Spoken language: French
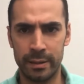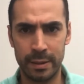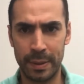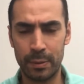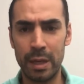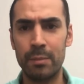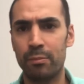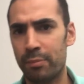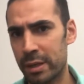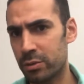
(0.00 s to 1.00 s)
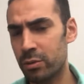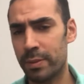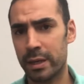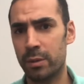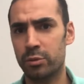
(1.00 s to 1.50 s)
c'est pas le problème. Perso,
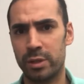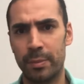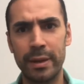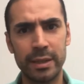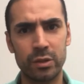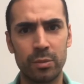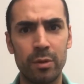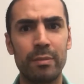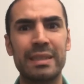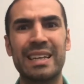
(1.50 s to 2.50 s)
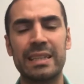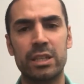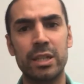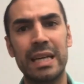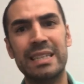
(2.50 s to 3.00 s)
par exemple, je ne sais pas exactement ma
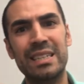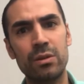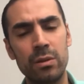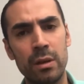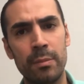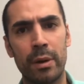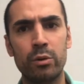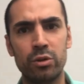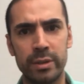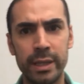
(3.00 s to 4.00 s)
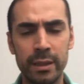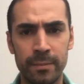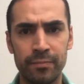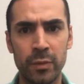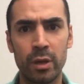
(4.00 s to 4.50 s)
stratégie à 10 ans. Par contre, je sais
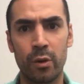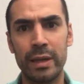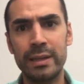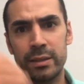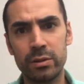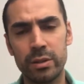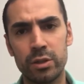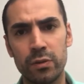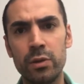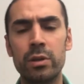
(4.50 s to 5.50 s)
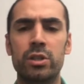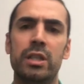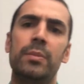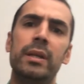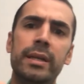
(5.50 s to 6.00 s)
qu'à 10 ans, si je veux, j'ai des biens